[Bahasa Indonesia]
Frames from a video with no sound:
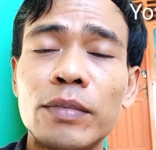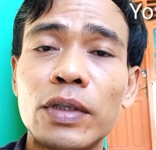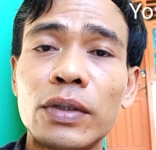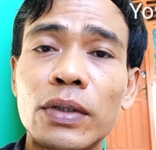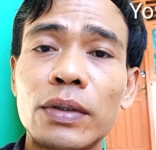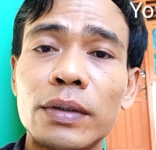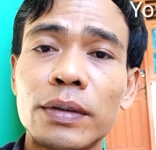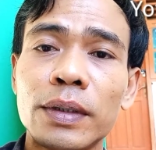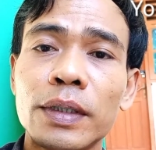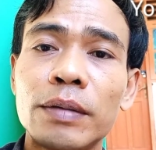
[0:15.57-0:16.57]
menonton
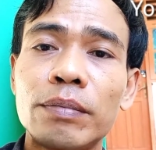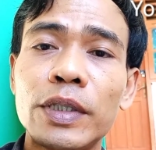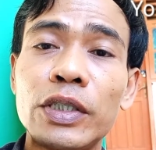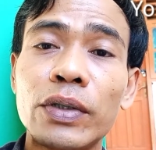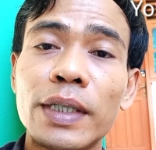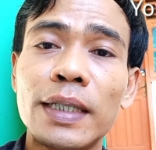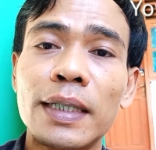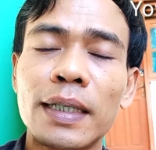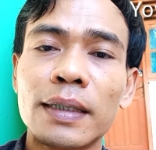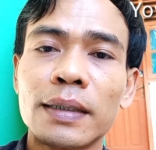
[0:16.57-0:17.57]
video ini ya